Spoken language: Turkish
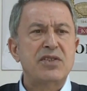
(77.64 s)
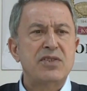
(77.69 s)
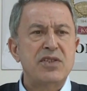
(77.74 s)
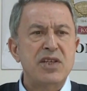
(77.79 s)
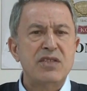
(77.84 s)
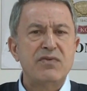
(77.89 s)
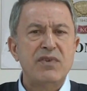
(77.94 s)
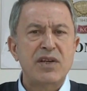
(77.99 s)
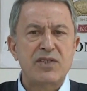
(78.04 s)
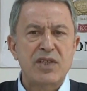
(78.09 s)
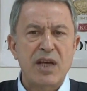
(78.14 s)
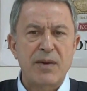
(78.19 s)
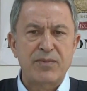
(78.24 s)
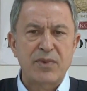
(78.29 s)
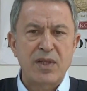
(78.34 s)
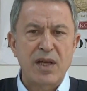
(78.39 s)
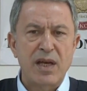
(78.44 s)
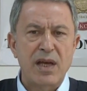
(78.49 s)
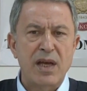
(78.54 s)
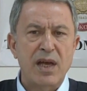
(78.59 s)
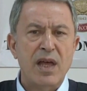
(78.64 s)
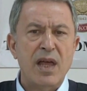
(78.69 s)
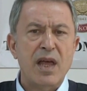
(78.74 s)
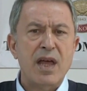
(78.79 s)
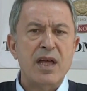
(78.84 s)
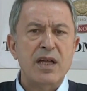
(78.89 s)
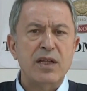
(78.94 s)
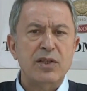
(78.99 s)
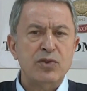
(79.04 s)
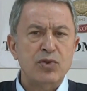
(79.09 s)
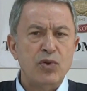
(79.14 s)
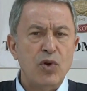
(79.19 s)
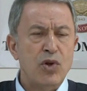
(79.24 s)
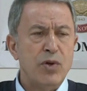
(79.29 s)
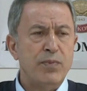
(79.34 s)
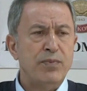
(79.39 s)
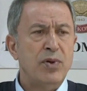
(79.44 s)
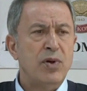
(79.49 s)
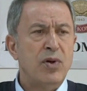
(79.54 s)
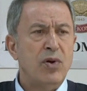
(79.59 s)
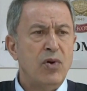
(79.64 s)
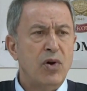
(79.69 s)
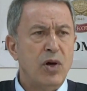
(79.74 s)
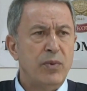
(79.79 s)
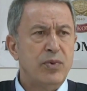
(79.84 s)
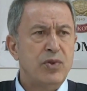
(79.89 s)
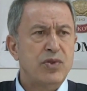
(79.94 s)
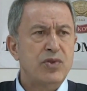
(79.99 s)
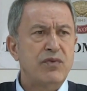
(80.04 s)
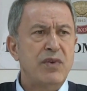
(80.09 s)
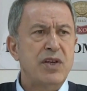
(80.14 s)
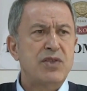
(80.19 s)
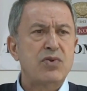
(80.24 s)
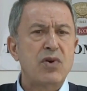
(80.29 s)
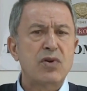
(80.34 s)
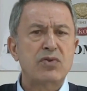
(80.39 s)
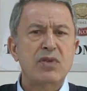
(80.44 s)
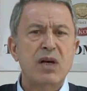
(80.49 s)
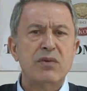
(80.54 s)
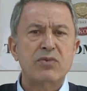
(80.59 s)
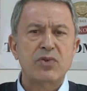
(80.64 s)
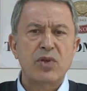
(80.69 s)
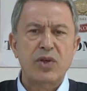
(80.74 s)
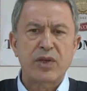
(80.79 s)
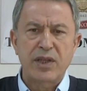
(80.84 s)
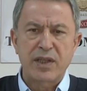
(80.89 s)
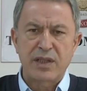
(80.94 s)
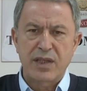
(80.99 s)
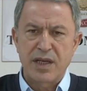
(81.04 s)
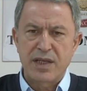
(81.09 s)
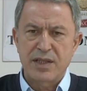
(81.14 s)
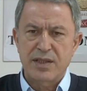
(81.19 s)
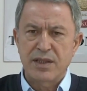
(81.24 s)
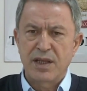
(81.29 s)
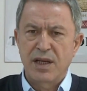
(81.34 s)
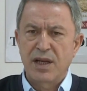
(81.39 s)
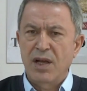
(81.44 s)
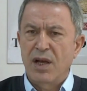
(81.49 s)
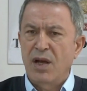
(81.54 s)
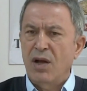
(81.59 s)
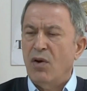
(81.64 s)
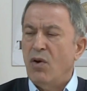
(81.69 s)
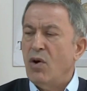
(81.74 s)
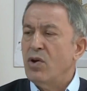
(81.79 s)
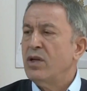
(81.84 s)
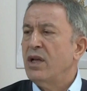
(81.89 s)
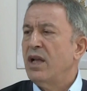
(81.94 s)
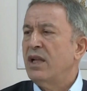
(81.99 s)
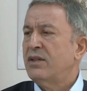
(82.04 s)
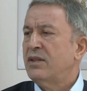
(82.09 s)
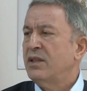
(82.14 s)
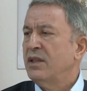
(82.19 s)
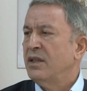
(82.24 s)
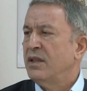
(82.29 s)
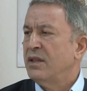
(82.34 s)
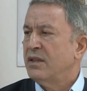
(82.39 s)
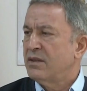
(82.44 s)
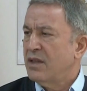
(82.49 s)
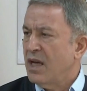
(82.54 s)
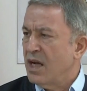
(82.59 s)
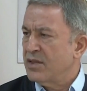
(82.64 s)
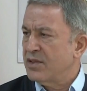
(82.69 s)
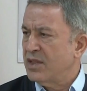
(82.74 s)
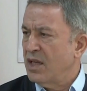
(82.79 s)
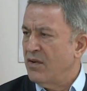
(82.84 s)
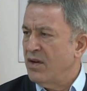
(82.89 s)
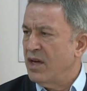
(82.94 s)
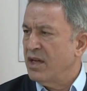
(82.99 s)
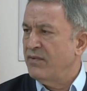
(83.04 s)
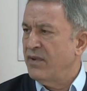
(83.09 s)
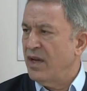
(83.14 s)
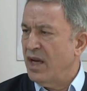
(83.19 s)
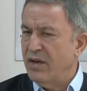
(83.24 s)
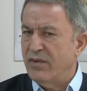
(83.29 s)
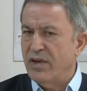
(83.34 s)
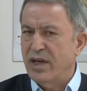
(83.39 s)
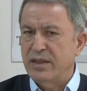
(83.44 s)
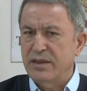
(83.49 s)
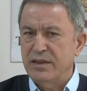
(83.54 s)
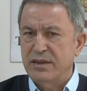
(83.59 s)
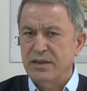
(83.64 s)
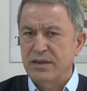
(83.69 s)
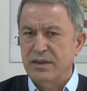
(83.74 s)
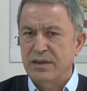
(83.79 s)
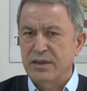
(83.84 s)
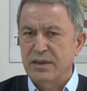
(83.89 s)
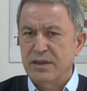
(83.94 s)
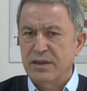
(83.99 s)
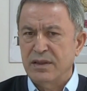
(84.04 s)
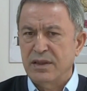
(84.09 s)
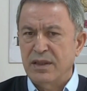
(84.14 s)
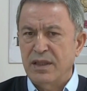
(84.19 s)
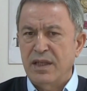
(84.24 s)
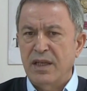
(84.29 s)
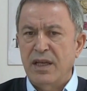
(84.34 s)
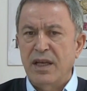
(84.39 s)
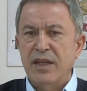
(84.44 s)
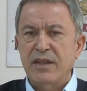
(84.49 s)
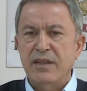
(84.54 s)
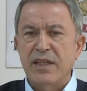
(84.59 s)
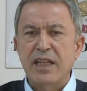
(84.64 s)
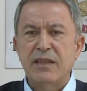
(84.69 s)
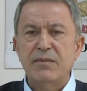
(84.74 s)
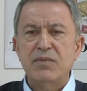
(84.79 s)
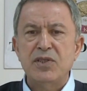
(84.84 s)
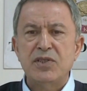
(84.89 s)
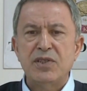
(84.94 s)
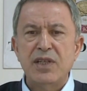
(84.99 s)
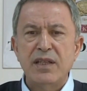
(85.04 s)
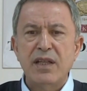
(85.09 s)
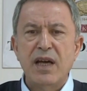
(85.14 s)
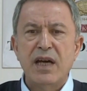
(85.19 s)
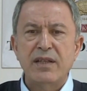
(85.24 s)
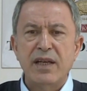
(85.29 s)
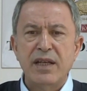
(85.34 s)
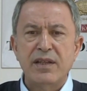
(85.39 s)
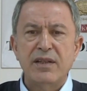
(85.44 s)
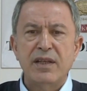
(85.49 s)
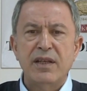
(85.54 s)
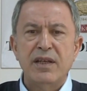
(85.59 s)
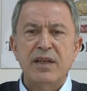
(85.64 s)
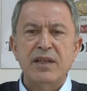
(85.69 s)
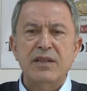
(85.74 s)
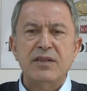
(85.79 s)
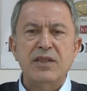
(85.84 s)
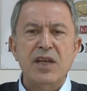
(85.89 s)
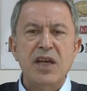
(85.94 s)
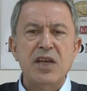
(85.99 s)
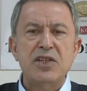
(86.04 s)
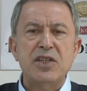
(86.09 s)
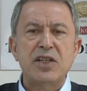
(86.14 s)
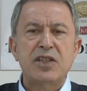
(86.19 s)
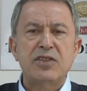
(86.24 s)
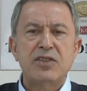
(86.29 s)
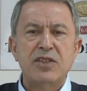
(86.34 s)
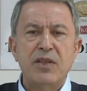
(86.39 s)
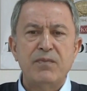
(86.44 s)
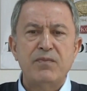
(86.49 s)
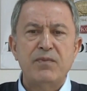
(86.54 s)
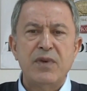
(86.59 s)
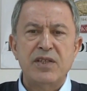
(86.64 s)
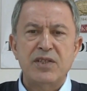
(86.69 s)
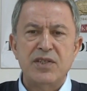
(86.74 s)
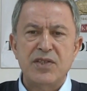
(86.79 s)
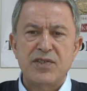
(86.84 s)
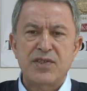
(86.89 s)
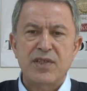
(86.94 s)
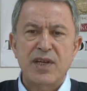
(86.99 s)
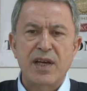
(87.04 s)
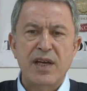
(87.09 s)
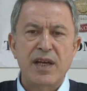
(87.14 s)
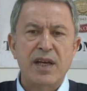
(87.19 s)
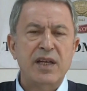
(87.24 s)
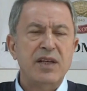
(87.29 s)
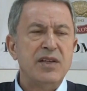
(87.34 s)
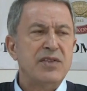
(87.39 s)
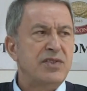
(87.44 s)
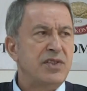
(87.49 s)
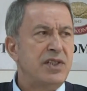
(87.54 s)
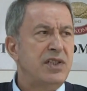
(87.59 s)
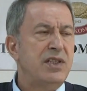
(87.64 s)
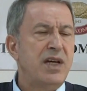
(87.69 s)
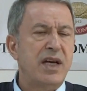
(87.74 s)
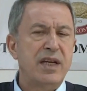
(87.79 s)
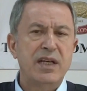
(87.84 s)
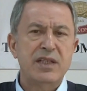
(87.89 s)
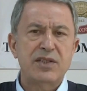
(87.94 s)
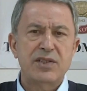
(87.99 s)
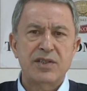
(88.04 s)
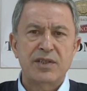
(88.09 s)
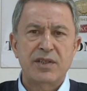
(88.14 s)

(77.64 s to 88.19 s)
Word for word: cins ve çapta top, obüs ve çok damlı roket atar, 16 tank savar ve havan, 77 adet değişik tip ve cinste zırhlı araç,